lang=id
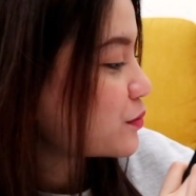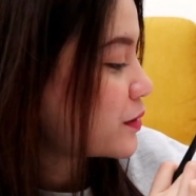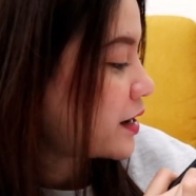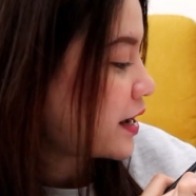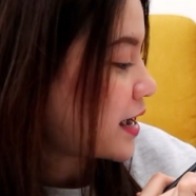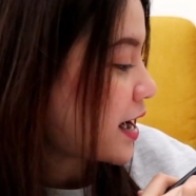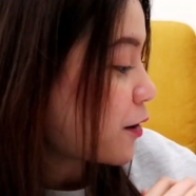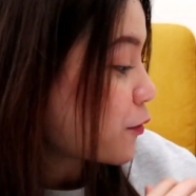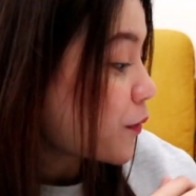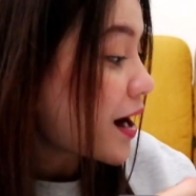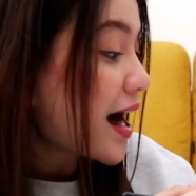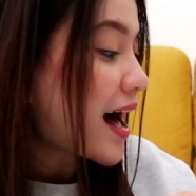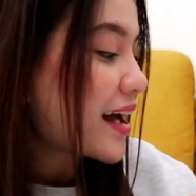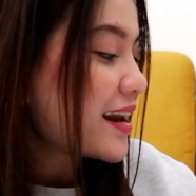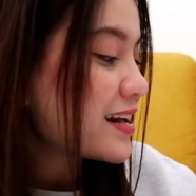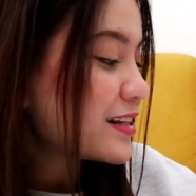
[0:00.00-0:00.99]
Coba ya
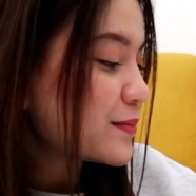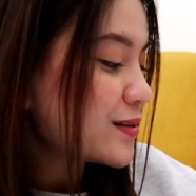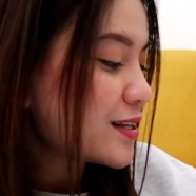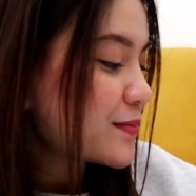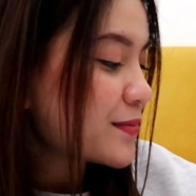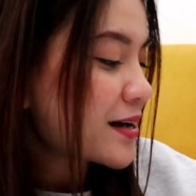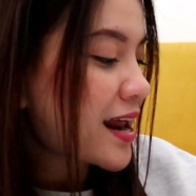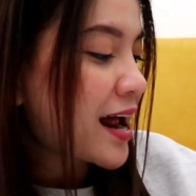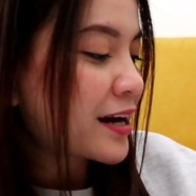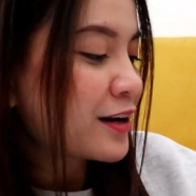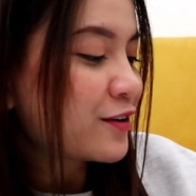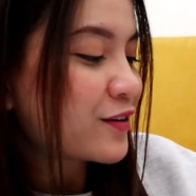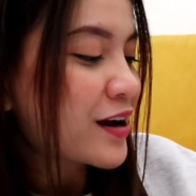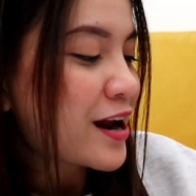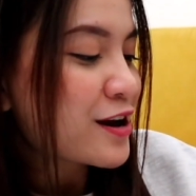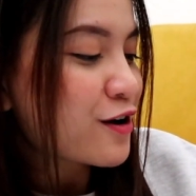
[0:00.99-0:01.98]
Wah ada teman-teman Anin
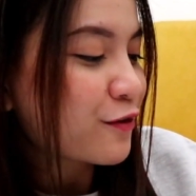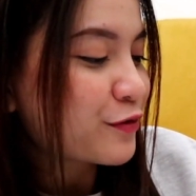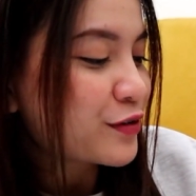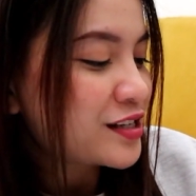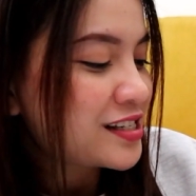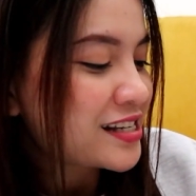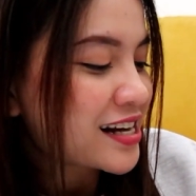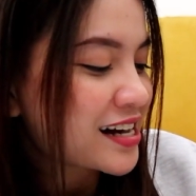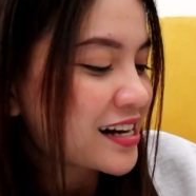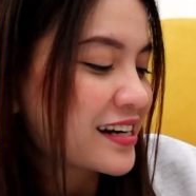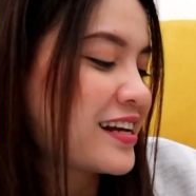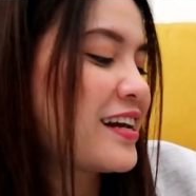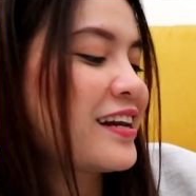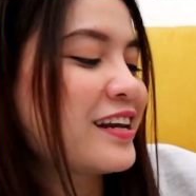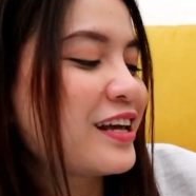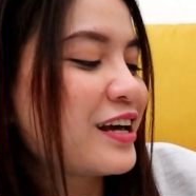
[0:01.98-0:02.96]
Rohani Official
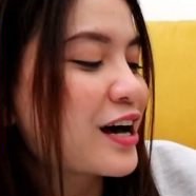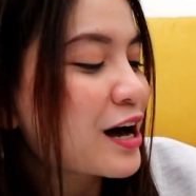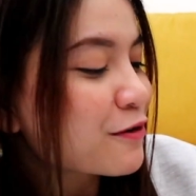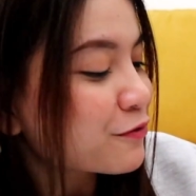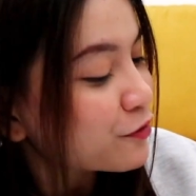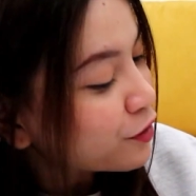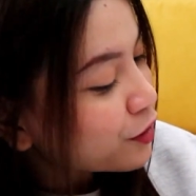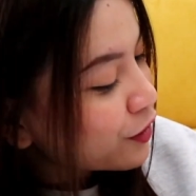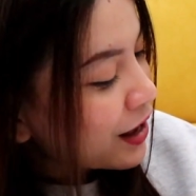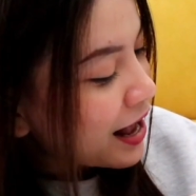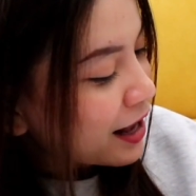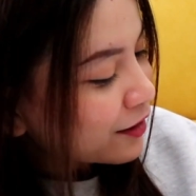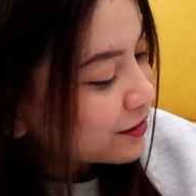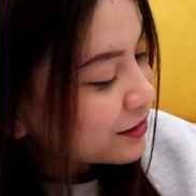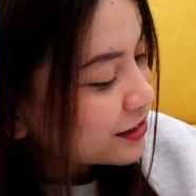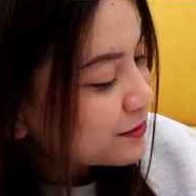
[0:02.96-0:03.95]
nih Dia follow
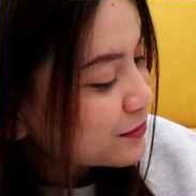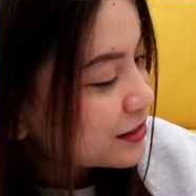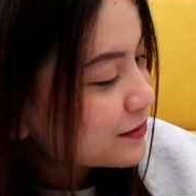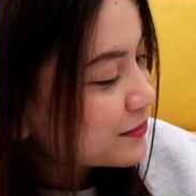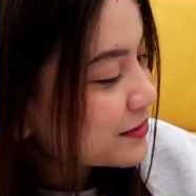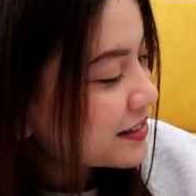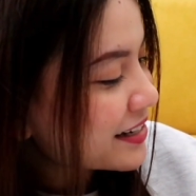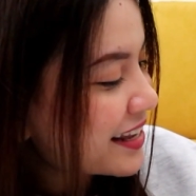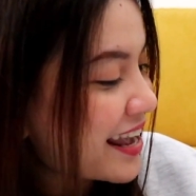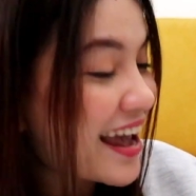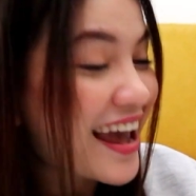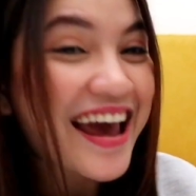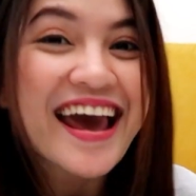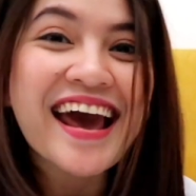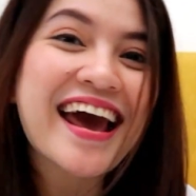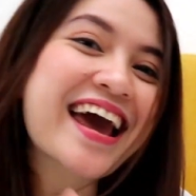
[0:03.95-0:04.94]
aku teman-teman
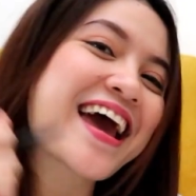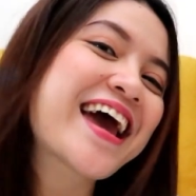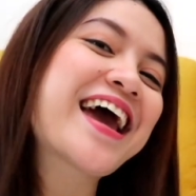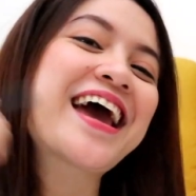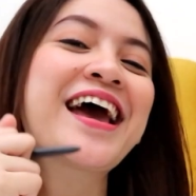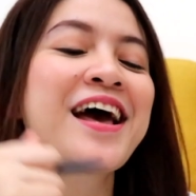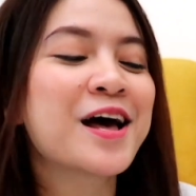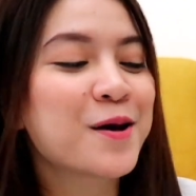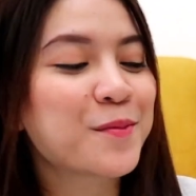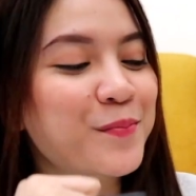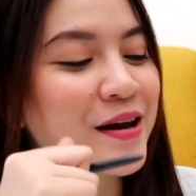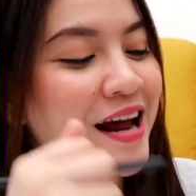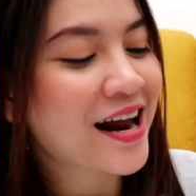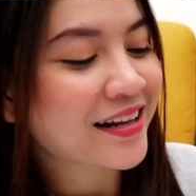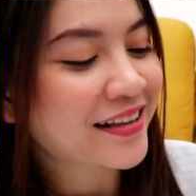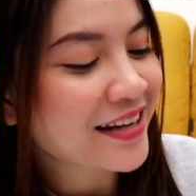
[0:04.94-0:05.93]
Yeay
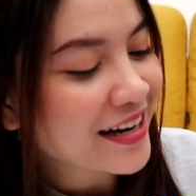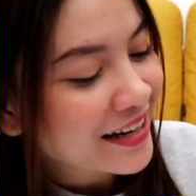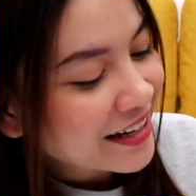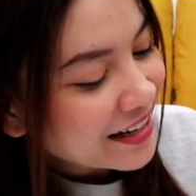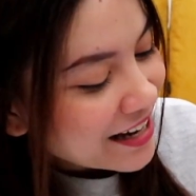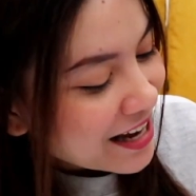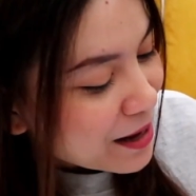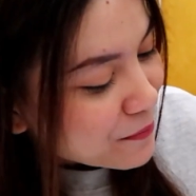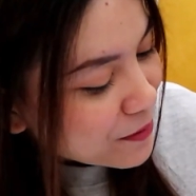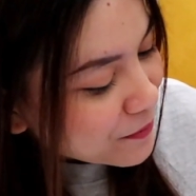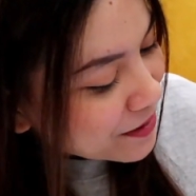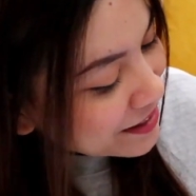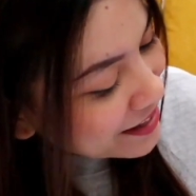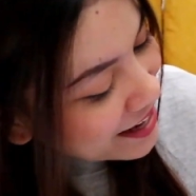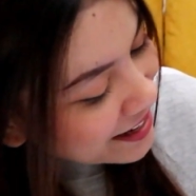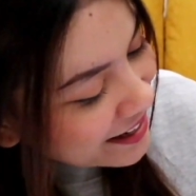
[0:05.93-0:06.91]
Berarti ini dia
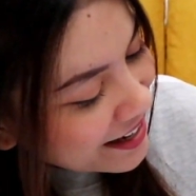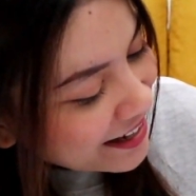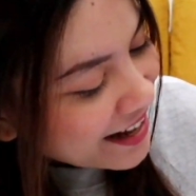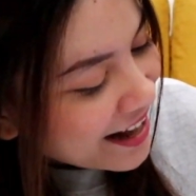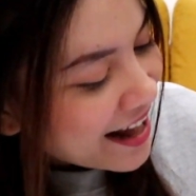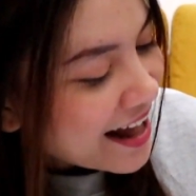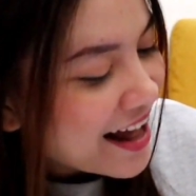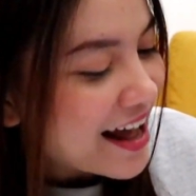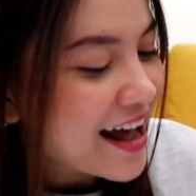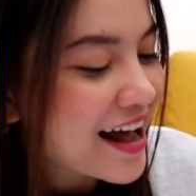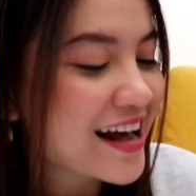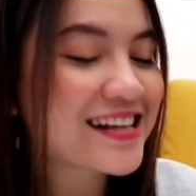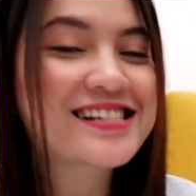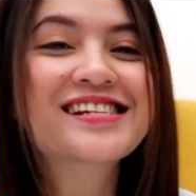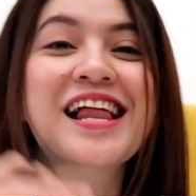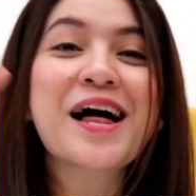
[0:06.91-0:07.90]
pemenangnya
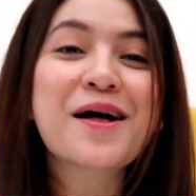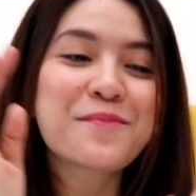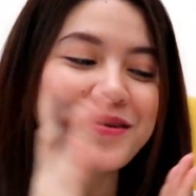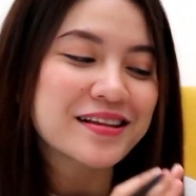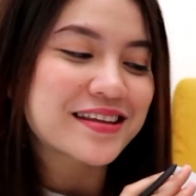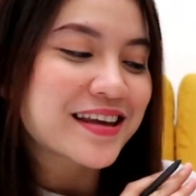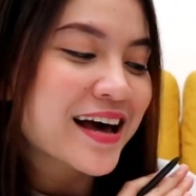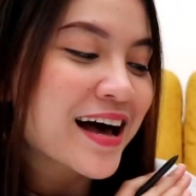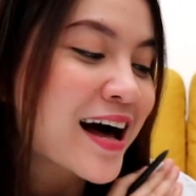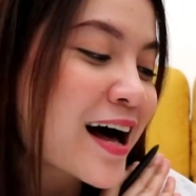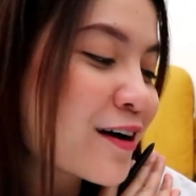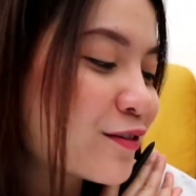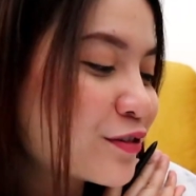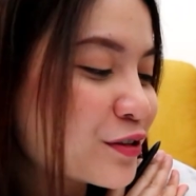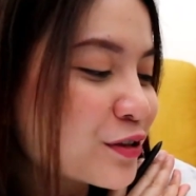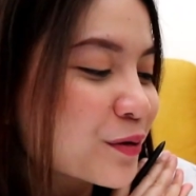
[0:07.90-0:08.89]
guys Selamat ya
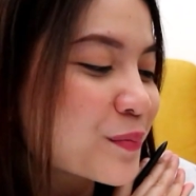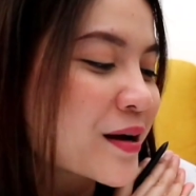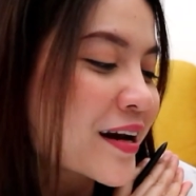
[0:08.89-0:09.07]
untuk